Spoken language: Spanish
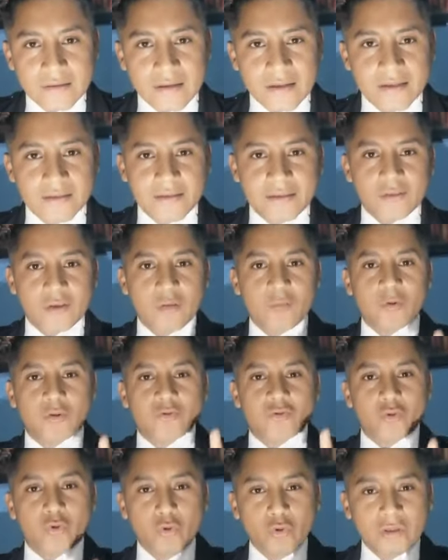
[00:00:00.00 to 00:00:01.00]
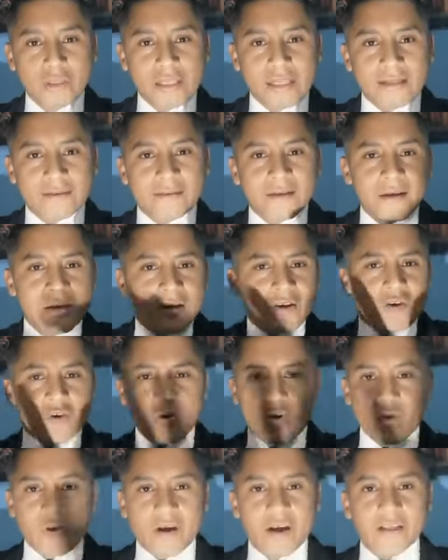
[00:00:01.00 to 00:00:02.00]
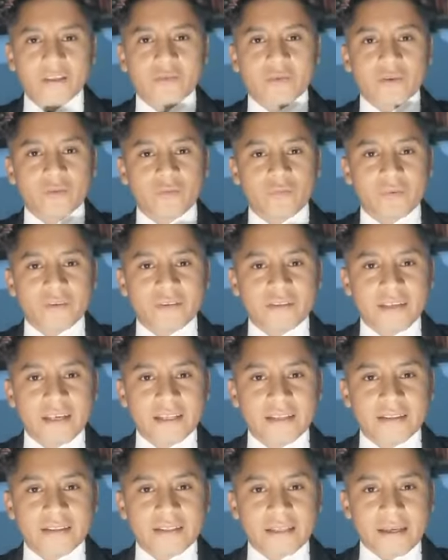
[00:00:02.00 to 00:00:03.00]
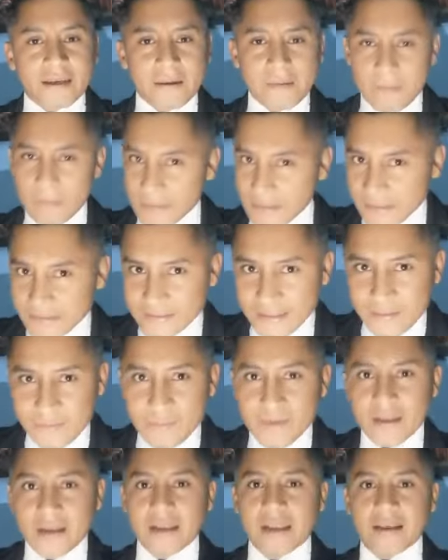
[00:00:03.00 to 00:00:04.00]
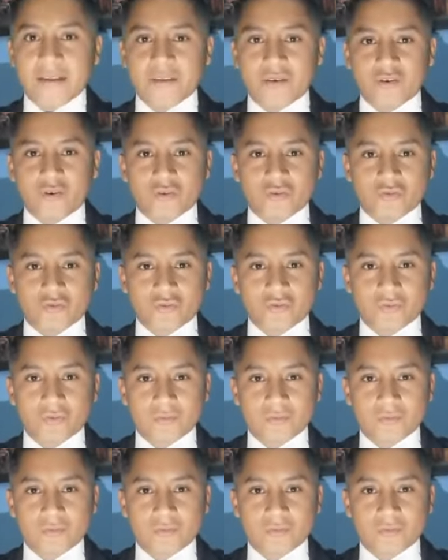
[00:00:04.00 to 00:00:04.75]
Y si somos útiles, con eso es suficiente para servirle a Dios.